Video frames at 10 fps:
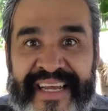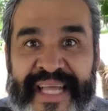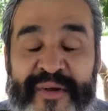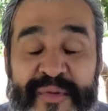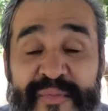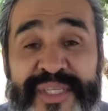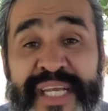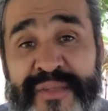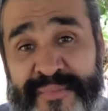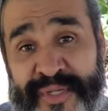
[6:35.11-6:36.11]
Tengo
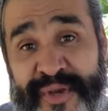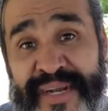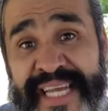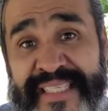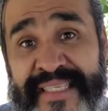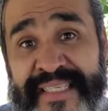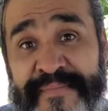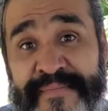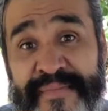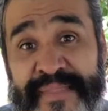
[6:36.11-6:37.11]
muchas opciones.
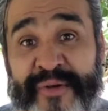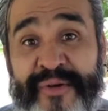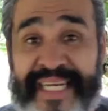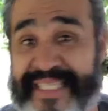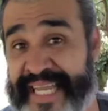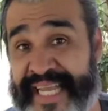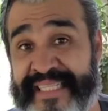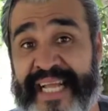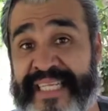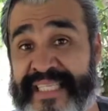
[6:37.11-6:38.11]
Tengo
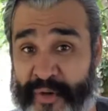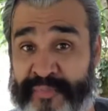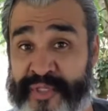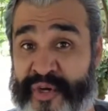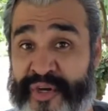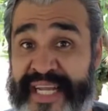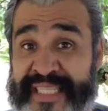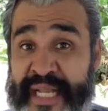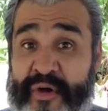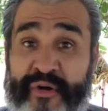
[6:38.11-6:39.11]
300
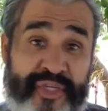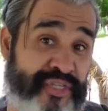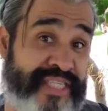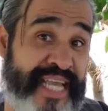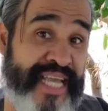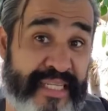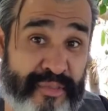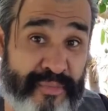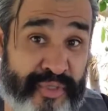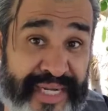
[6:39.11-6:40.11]
opciones, tengo
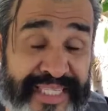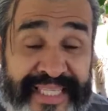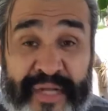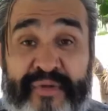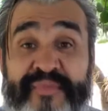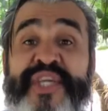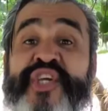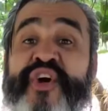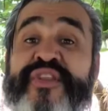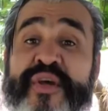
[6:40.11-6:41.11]
800 opciones, tengo un
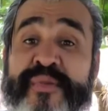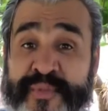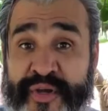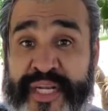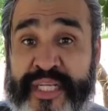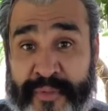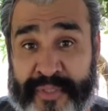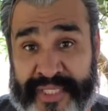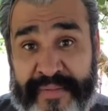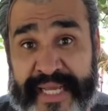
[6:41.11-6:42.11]
millón de opciones
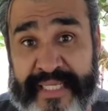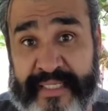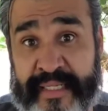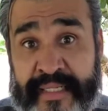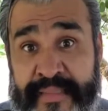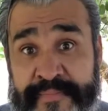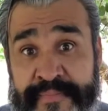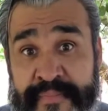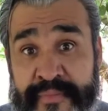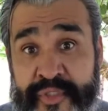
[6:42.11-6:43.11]
posibles.
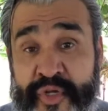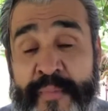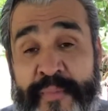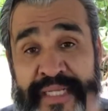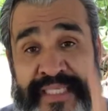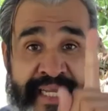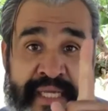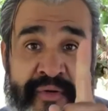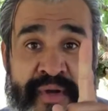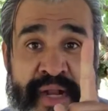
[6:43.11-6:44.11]
Solo puedes
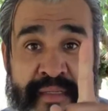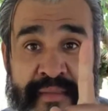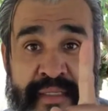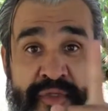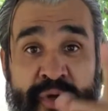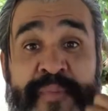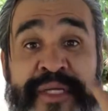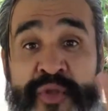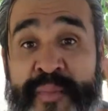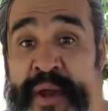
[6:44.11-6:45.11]
elegir una, solo
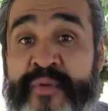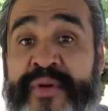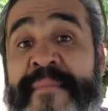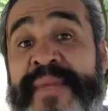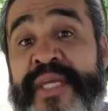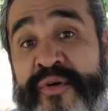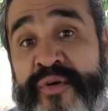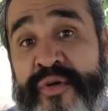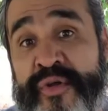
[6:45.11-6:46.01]
puedes tomar un camino.